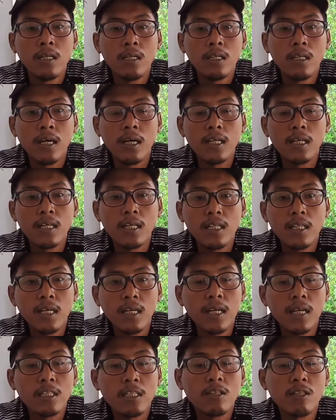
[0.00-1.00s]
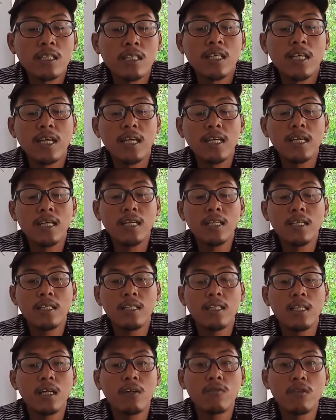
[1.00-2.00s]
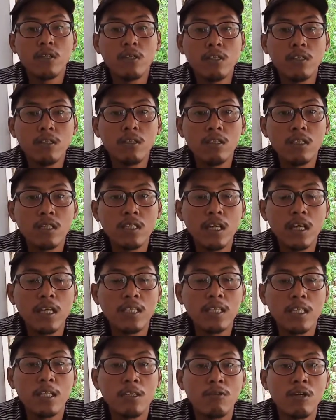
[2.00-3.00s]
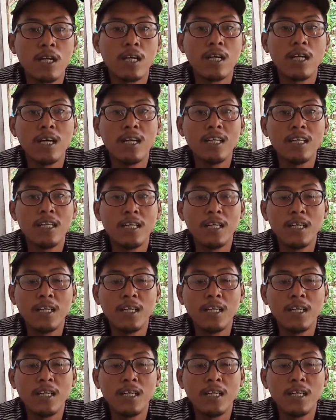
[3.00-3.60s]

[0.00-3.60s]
dan kita langsung aja interview salah satu warga